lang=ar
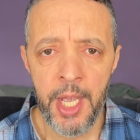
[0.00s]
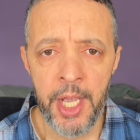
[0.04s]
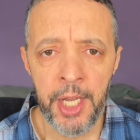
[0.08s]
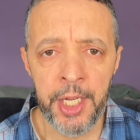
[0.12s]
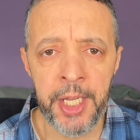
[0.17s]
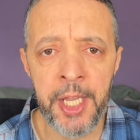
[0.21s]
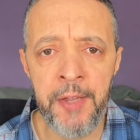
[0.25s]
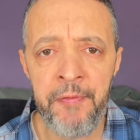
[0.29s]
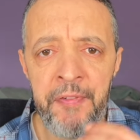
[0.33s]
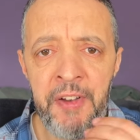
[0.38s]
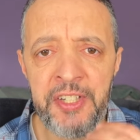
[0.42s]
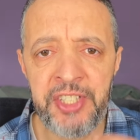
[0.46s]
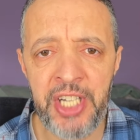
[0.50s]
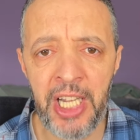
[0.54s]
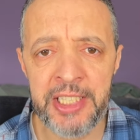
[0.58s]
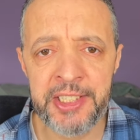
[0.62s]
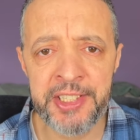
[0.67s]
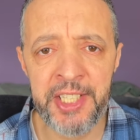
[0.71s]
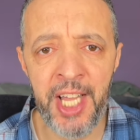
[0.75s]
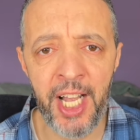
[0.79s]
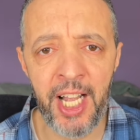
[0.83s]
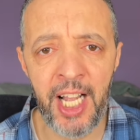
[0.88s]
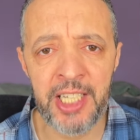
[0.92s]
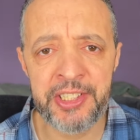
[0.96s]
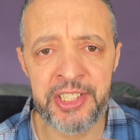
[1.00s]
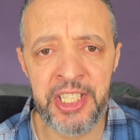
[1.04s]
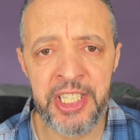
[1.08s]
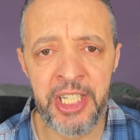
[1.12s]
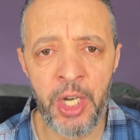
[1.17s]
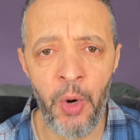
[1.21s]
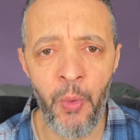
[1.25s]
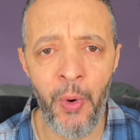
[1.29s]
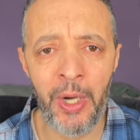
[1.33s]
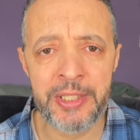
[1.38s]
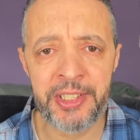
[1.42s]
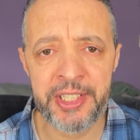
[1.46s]
كيفاش عندنا قضية
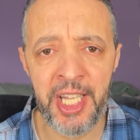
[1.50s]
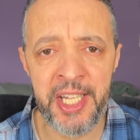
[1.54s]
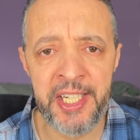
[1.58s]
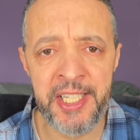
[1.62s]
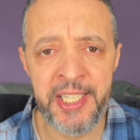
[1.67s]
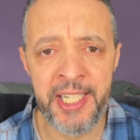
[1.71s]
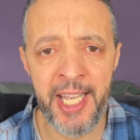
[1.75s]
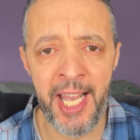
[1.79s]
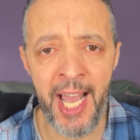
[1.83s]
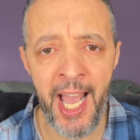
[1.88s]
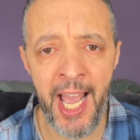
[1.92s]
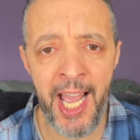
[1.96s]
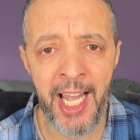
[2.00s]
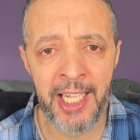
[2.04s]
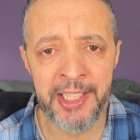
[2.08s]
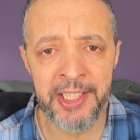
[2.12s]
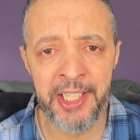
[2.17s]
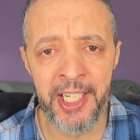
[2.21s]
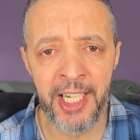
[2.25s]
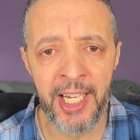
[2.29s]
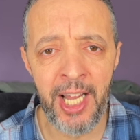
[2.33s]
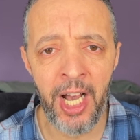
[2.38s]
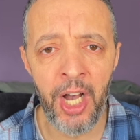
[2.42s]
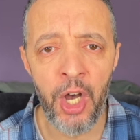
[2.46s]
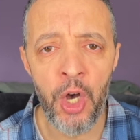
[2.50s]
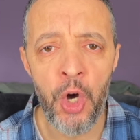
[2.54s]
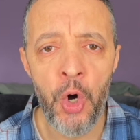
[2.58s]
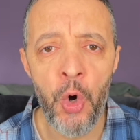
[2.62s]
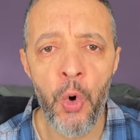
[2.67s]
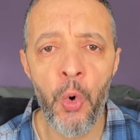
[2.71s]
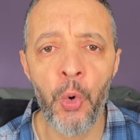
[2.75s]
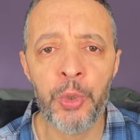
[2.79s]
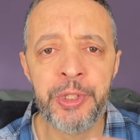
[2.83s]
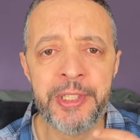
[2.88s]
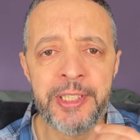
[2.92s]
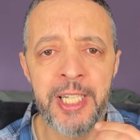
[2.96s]
وطنية عادلة
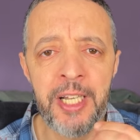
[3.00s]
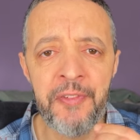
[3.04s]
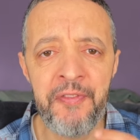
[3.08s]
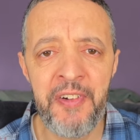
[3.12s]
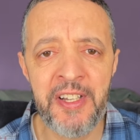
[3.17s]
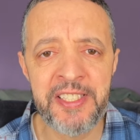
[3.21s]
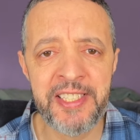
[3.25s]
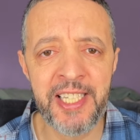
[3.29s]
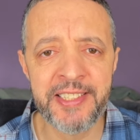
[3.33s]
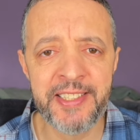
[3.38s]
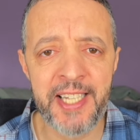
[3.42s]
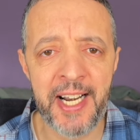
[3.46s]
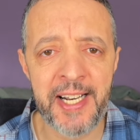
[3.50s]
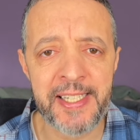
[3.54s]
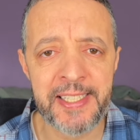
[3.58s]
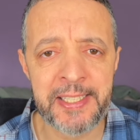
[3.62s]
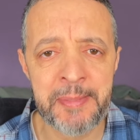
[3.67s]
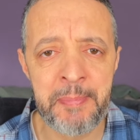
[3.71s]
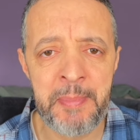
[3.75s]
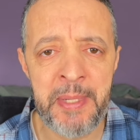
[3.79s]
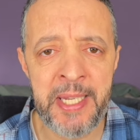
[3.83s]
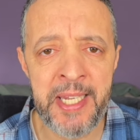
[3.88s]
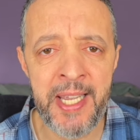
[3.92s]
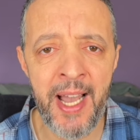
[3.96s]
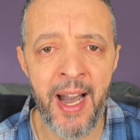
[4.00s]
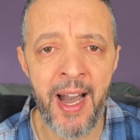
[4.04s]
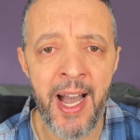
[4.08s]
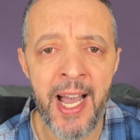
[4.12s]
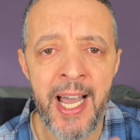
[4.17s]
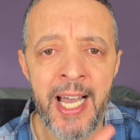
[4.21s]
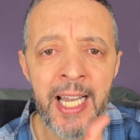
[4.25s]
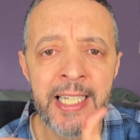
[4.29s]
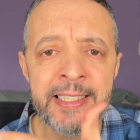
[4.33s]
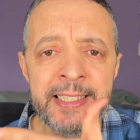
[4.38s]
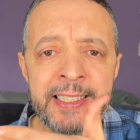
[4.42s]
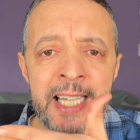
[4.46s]
والتلفازات الرسمية
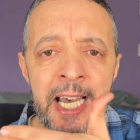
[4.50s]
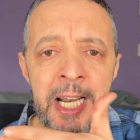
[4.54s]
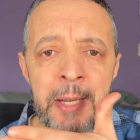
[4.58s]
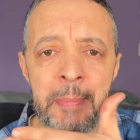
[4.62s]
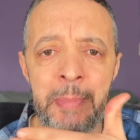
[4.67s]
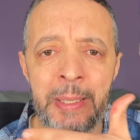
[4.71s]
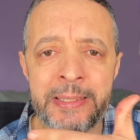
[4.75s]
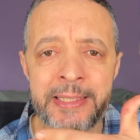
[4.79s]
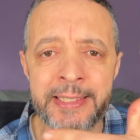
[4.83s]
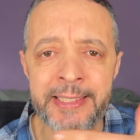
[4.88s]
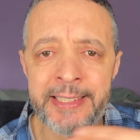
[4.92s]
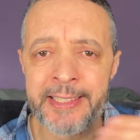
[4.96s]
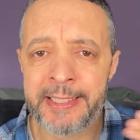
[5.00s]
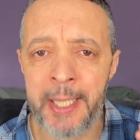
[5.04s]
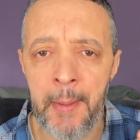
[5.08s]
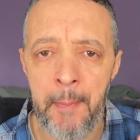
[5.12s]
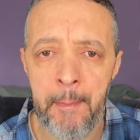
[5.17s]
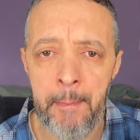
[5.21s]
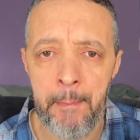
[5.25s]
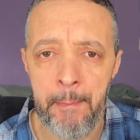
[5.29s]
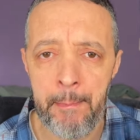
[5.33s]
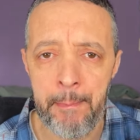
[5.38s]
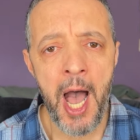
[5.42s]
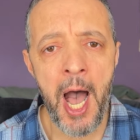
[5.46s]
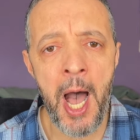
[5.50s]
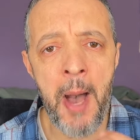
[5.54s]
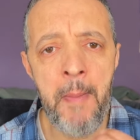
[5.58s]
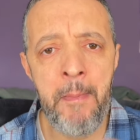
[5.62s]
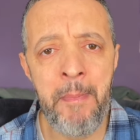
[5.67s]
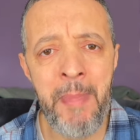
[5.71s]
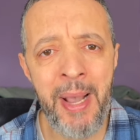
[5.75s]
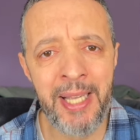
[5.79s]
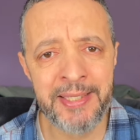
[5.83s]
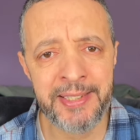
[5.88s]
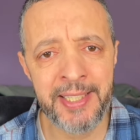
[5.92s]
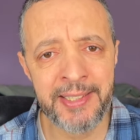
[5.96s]
ضربة الطم
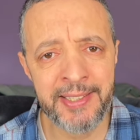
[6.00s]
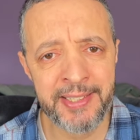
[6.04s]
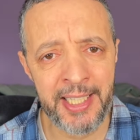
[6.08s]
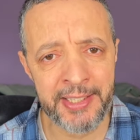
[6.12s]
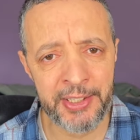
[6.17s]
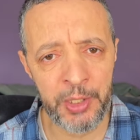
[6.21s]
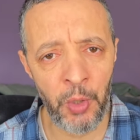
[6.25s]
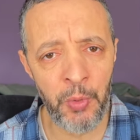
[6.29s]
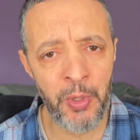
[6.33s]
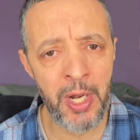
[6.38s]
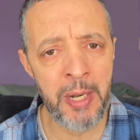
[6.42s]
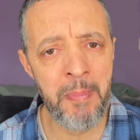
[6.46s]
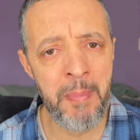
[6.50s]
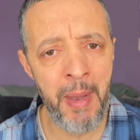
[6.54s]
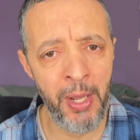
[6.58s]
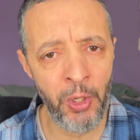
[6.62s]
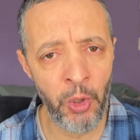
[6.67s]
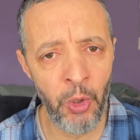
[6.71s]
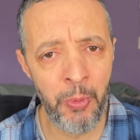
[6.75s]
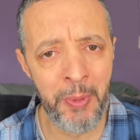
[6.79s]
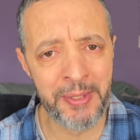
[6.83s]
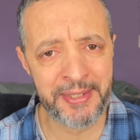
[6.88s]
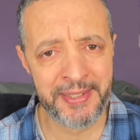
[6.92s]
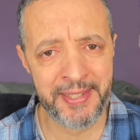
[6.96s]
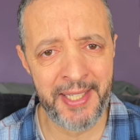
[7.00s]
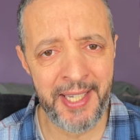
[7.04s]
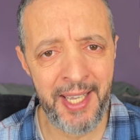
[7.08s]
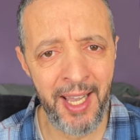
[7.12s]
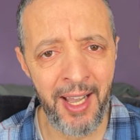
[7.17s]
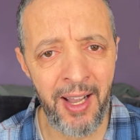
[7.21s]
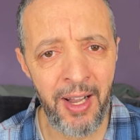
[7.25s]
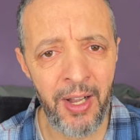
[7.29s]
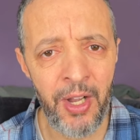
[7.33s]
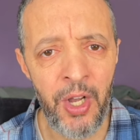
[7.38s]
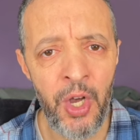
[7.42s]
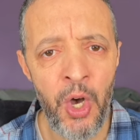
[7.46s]
أما حسن تعطيونا المعلومة
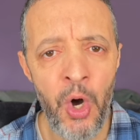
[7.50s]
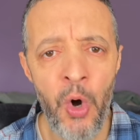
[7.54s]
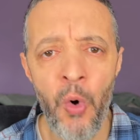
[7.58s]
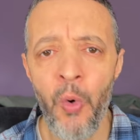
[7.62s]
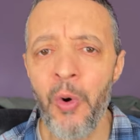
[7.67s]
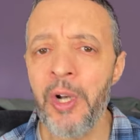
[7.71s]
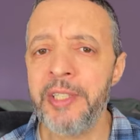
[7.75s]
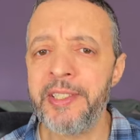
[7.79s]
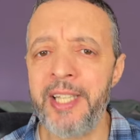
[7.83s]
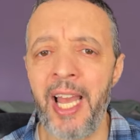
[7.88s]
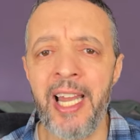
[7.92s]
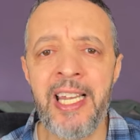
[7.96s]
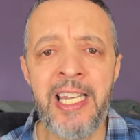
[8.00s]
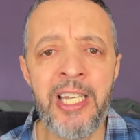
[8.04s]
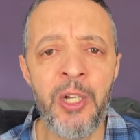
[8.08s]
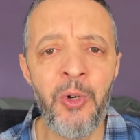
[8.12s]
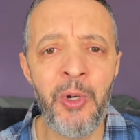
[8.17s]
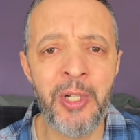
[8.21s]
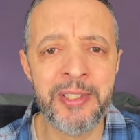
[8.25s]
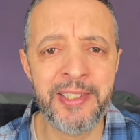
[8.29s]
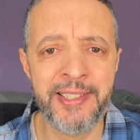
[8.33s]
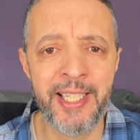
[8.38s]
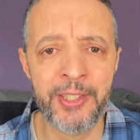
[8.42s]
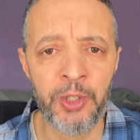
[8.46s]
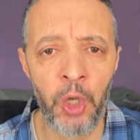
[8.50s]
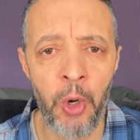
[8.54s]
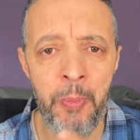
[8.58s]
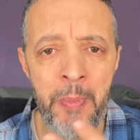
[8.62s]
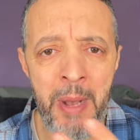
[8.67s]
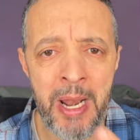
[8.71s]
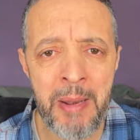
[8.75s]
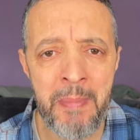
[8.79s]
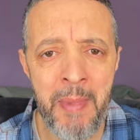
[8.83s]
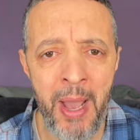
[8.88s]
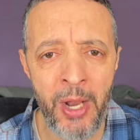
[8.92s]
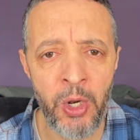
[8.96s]
الصحيحة ولا تخليونا نسطحوا مع
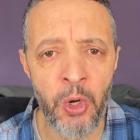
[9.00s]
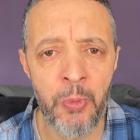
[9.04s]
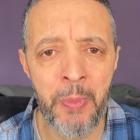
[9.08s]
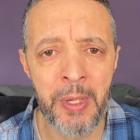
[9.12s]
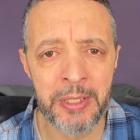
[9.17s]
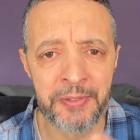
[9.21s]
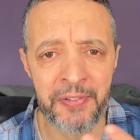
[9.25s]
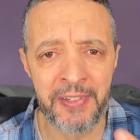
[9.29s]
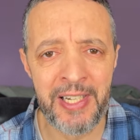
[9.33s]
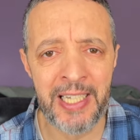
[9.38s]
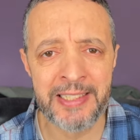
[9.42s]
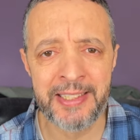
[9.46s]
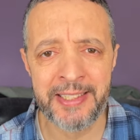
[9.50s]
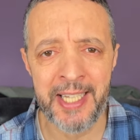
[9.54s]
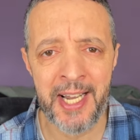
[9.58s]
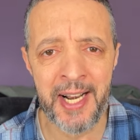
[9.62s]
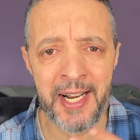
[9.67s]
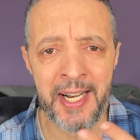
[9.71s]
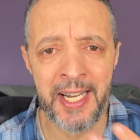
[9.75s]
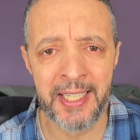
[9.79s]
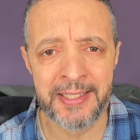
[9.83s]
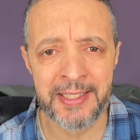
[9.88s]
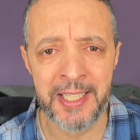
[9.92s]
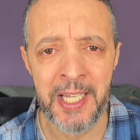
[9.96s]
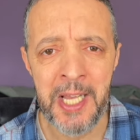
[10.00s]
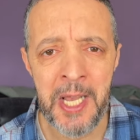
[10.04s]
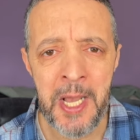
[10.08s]
المعلومات في الانترنت